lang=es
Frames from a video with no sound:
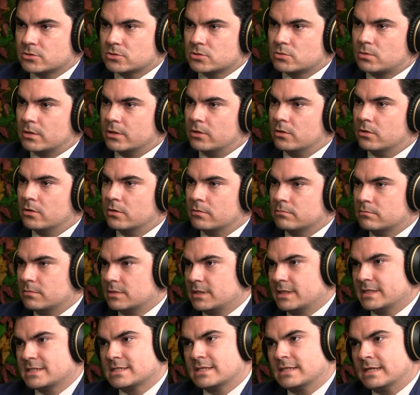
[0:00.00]
cuando
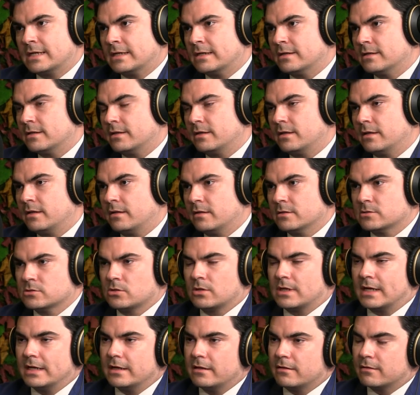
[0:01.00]
está eh,
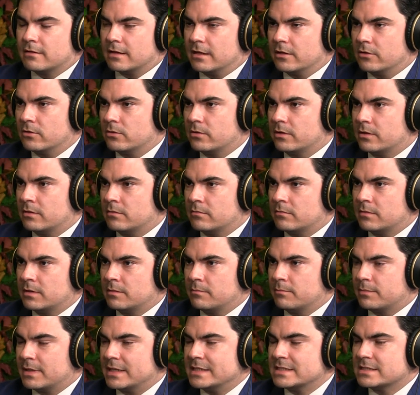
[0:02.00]
deslocalizado en,
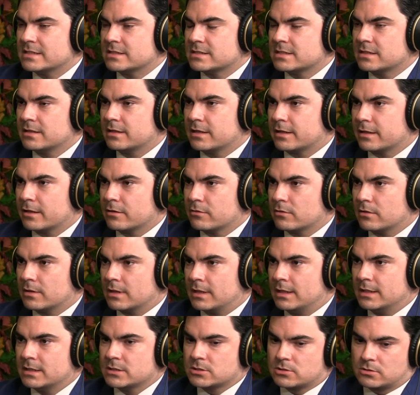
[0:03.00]
países
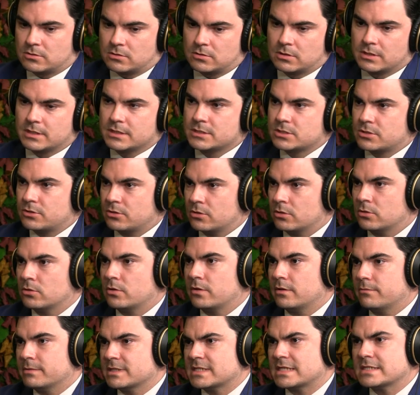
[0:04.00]
internacionales con gestión o
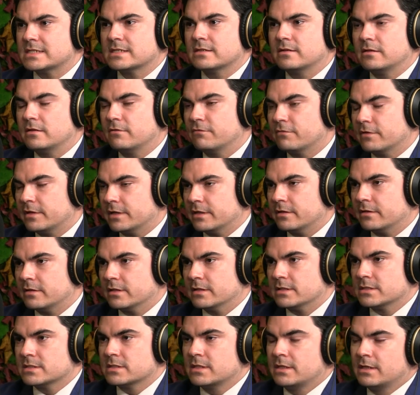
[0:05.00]
divisas
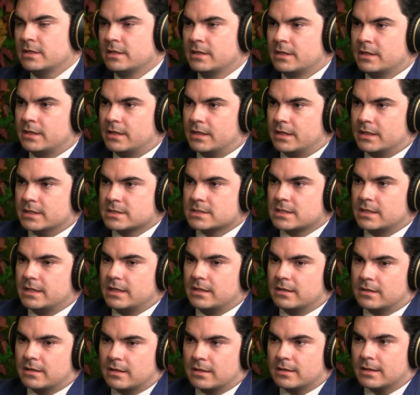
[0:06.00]
diferentes, es
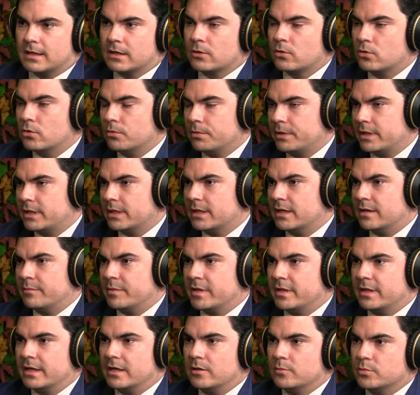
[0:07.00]
intentar cubrir en la
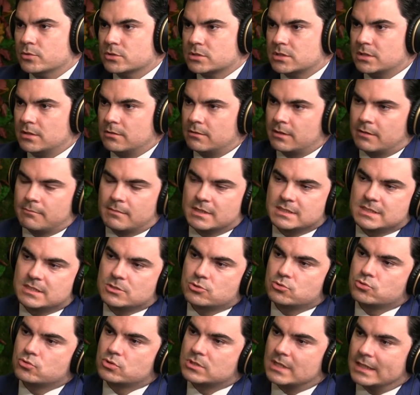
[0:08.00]
medida lo posible, en base a
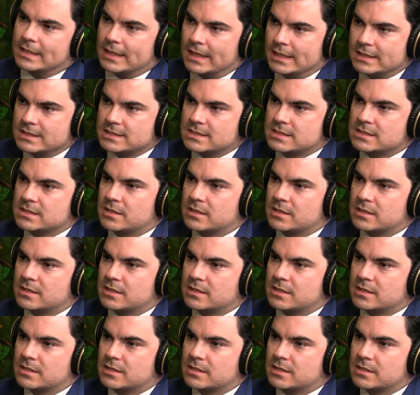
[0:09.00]
sus análisis de